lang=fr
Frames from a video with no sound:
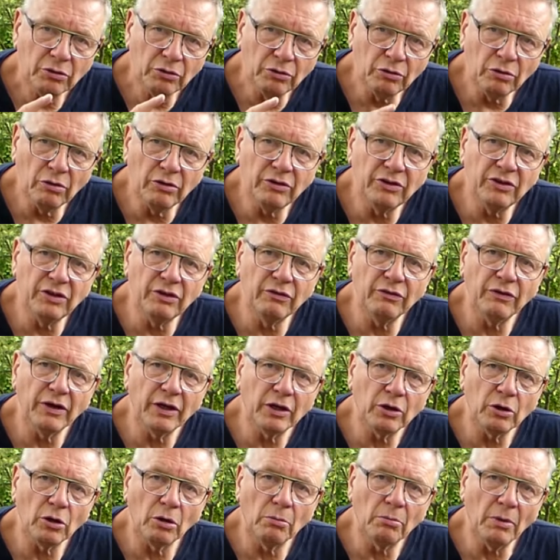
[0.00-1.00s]

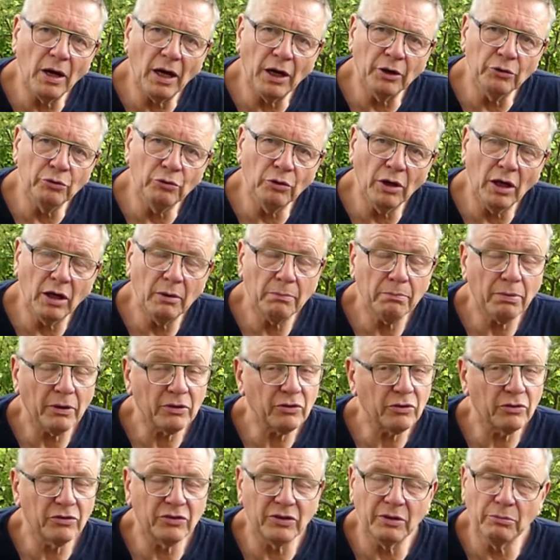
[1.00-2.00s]
cultivée comme annuelle
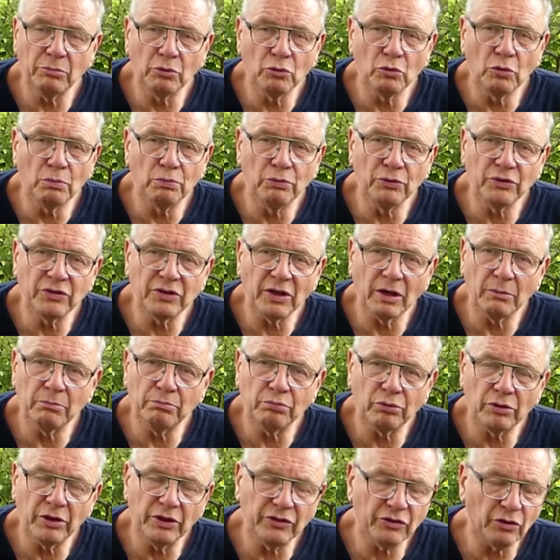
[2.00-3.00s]
parce que c'est beaucoup plus
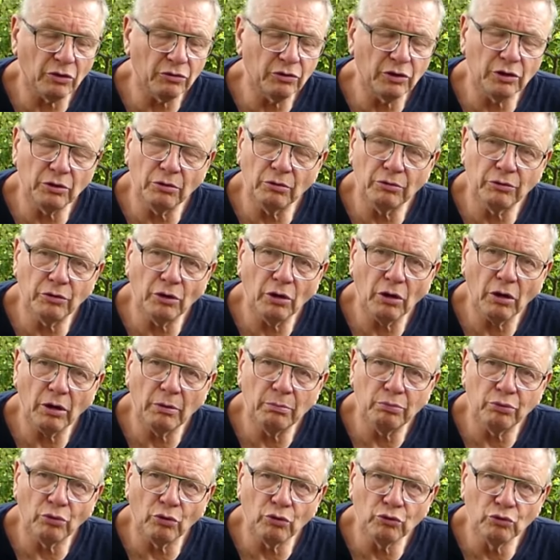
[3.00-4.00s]
simple pour les horticulteurs
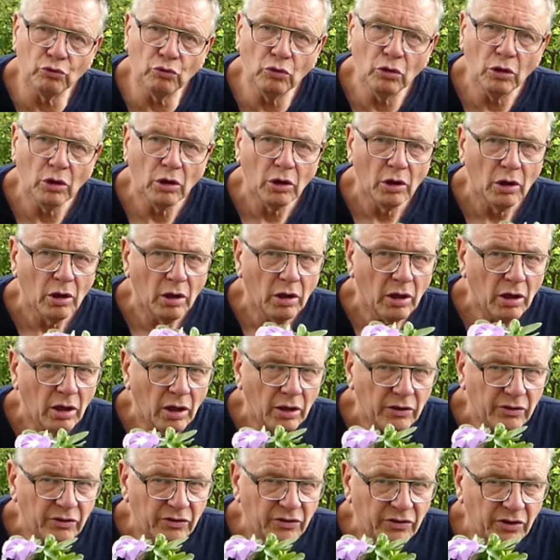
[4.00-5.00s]
et pour nous.
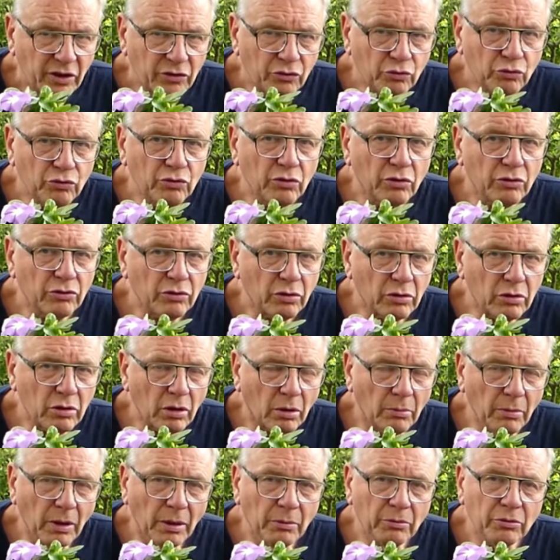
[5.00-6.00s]
Ça sous-entend
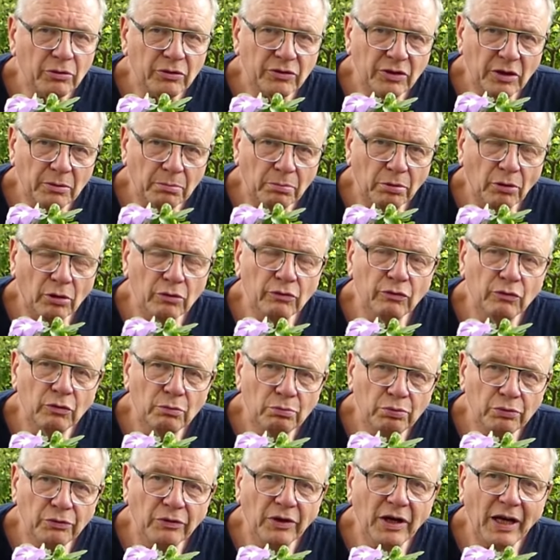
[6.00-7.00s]
quand même que cette plante,
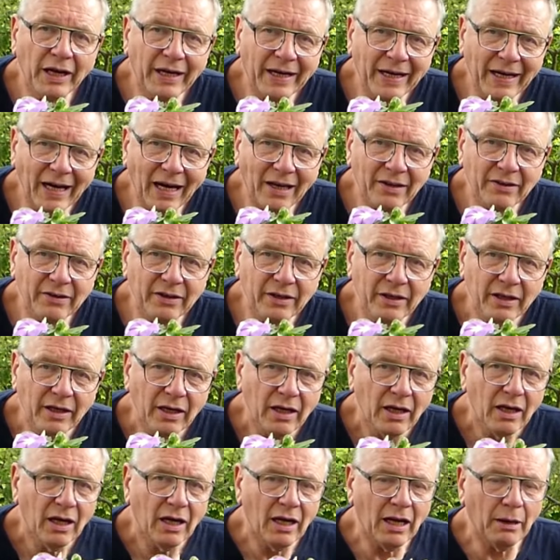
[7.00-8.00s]
vous pouvez la garder.
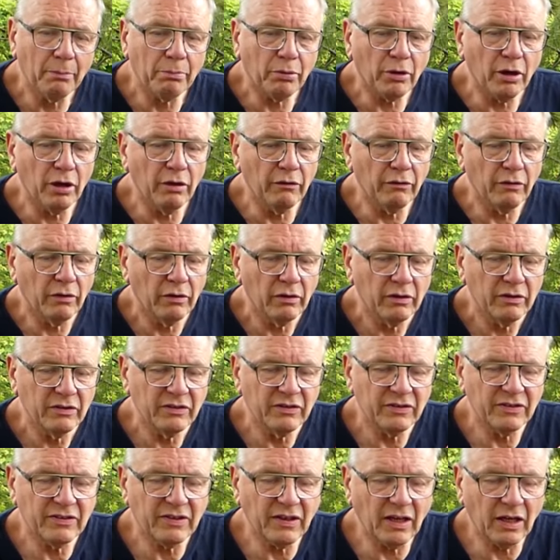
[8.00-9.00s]
La preuve,
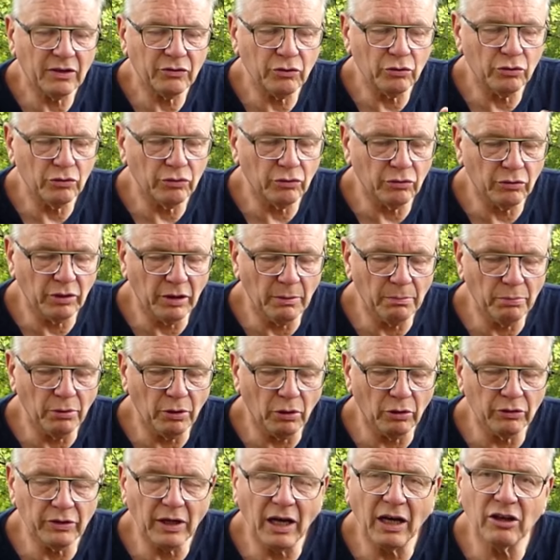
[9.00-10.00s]
ça, ce sont des
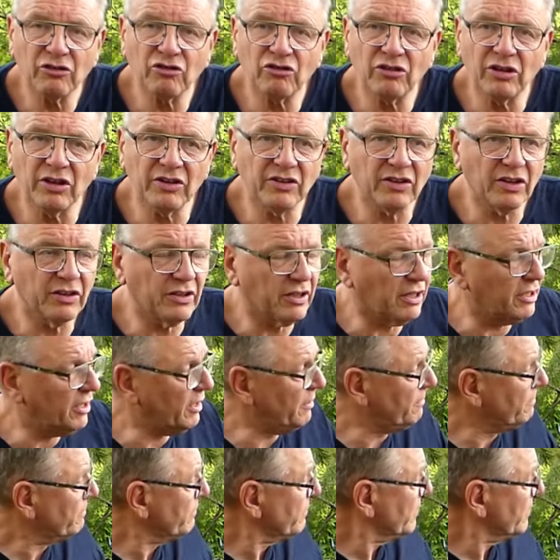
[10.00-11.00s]
plantes achetées cette année.